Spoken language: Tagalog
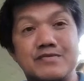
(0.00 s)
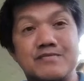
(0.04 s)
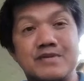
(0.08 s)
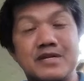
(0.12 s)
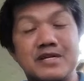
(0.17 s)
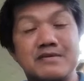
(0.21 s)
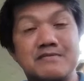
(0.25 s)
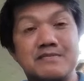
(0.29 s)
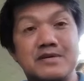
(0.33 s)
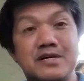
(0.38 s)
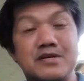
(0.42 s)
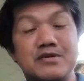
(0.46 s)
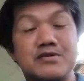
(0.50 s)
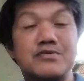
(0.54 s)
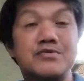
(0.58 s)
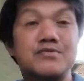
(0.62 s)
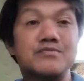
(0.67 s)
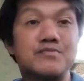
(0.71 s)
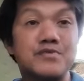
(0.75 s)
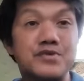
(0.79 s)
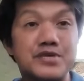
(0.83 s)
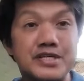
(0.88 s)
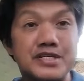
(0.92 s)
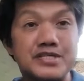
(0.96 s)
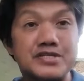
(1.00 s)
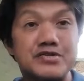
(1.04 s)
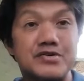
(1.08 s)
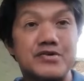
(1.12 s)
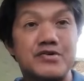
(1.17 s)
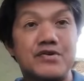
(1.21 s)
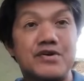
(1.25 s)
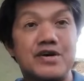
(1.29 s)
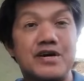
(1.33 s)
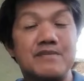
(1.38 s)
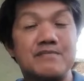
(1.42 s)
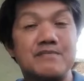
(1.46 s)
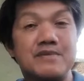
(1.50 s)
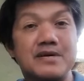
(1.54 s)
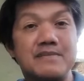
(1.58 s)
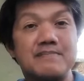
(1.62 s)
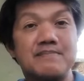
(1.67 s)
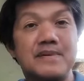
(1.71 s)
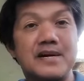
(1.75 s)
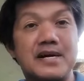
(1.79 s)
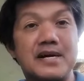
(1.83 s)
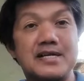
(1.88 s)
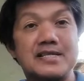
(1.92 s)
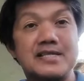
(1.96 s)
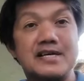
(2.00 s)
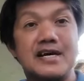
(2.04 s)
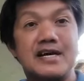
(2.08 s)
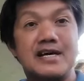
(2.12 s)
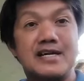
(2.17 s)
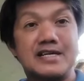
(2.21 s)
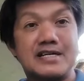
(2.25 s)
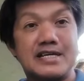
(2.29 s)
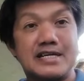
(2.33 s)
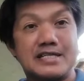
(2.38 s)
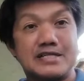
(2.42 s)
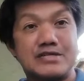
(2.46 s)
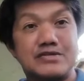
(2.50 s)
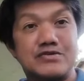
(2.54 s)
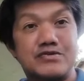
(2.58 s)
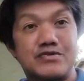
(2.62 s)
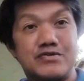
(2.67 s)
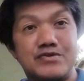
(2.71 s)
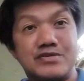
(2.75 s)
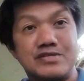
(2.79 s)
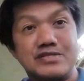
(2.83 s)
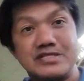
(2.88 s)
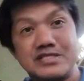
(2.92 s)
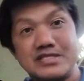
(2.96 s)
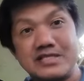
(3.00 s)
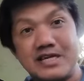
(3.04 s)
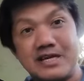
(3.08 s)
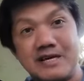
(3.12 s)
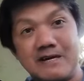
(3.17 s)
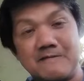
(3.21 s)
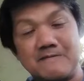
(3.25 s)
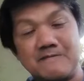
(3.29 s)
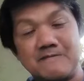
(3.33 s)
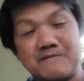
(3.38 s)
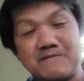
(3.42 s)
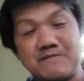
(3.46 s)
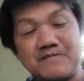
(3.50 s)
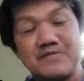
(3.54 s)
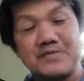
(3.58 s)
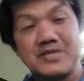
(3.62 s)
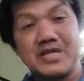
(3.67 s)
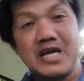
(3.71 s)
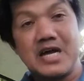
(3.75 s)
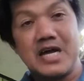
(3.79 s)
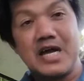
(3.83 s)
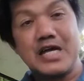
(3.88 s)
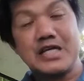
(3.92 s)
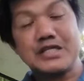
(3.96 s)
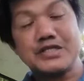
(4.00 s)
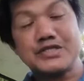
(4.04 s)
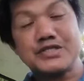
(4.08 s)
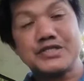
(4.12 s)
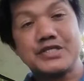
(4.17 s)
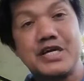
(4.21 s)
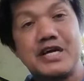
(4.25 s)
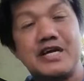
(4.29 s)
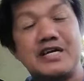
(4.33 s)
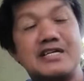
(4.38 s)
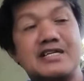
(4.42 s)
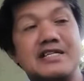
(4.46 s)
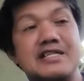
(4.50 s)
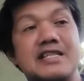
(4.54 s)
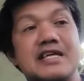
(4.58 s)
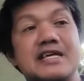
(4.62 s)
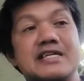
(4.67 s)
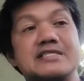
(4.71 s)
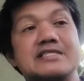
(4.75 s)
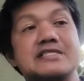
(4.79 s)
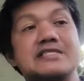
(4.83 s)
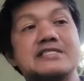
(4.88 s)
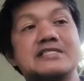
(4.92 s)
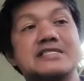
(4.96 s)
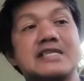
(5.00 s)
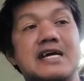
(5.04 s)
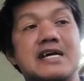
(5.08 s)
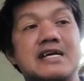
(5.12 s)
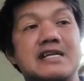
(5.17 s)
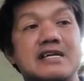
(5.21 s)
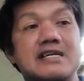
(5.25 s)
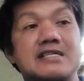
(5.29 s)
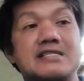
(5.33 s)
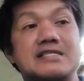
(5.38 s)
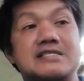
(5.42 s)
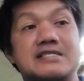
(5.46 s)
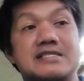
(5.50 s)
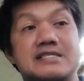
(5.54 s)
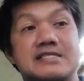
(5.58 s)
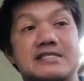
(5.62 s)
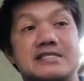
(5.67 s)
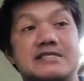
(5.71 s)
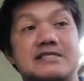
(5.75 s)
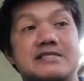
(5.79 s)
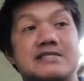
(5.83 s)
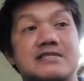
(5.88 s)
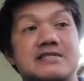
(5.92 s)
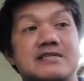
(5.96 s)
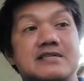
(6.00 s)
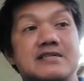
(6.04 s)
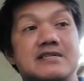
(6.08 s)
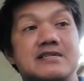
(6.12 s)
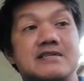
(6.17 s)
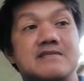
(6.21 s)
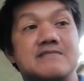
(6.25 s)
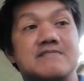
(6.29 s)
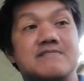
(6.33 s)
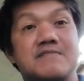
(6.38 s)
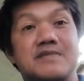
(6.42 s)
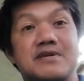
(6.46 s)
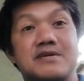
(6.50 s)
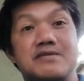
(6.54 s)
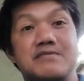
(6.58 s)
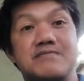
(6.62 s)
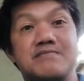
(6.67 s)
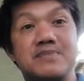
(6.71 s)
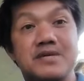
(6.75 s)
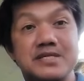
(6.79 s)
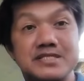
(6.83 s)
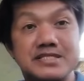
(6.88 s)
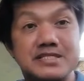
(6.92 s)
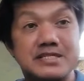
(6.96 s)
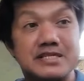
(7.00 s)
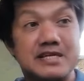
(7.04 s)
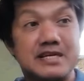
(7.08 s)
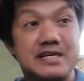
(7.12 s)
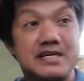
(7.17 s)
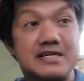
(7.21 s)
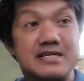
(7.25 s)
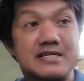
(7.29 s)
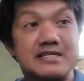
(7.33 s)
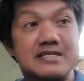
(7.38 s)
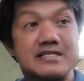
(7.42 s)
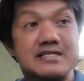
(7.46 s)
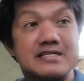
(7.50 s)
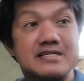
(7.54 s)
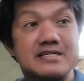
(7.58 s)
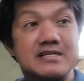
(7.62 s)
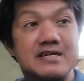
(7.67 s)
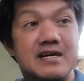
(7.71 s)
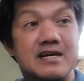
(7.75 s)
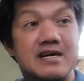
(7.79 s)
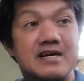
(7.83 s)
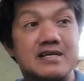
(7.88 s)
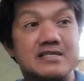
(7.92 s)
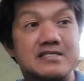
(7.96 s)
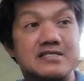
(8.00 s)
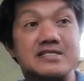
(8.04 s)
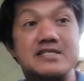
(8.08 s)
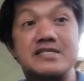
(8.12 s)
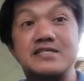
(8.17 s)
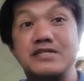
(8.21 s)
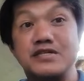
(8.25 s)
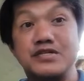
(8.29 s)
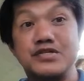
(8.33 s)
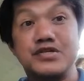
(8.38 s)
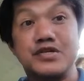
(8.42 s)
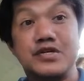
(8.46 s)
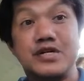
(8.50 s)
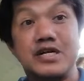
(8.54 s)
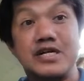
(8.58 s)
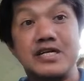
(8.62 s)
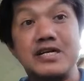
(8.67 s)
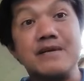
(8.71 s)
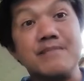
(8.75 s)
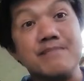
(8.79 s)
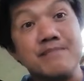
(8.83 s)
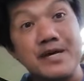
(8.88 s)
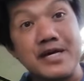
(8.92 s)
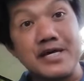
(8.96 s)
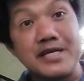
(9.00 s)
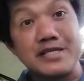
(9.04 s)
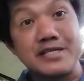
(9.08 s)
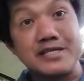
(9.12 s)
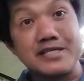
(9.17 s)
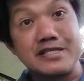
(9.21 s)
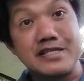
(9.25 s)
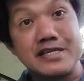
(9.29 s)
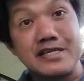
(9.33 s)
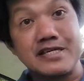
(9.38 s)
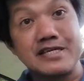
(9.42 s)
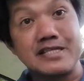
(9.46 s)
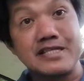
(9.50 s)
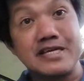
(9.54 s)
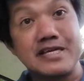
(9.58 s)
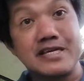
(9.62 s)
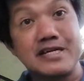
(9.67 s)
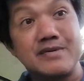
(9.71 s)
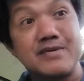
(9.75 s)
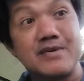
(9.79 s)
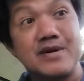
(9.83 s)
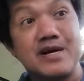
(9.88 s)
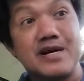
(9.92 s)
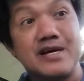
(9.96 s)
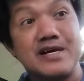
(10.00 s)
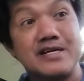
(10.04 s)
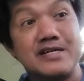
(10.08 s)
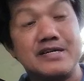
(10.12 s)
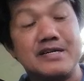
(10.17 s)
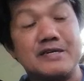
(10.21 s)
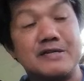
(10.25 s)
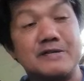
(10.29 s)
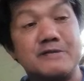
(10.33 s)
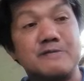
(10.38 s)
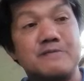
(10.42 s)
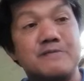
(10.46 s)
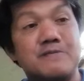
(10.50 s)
palang mga grupong ito ang may pakana rin doon sa hashtag let Sarah lead. Meron pa silang uh, signature campaign na ginagawa ngayon.